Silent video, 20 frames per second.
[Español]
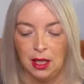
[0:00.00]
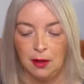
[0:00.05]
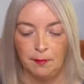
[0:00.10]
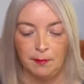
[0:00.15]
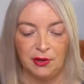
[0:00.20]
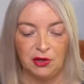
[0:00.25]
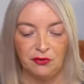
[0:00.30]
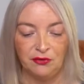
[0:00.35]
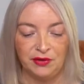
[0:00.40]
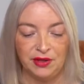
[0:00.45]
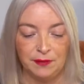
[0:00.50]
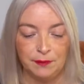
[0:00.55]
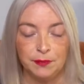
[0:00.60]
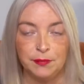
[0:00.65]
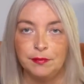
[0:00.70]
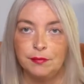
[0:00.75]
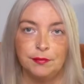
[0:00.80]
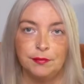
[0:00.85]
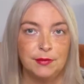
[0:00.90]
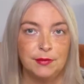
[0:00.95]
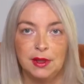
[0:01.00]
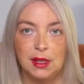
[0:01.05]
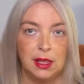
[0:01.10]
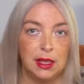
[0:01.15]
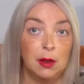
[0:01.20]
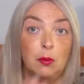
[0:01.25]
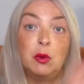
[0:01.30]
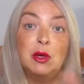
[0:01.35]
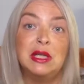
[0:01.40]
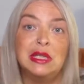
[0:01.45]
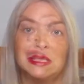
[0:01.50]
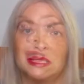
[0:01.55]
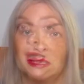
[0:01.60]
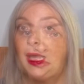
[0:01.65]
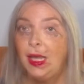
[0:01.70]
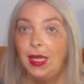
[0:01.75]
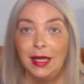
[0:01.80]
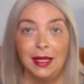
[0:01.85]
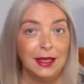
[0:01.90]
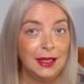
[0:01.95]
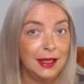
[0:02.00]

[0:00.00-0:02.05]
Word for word: Pero en fin, qué buenísimo.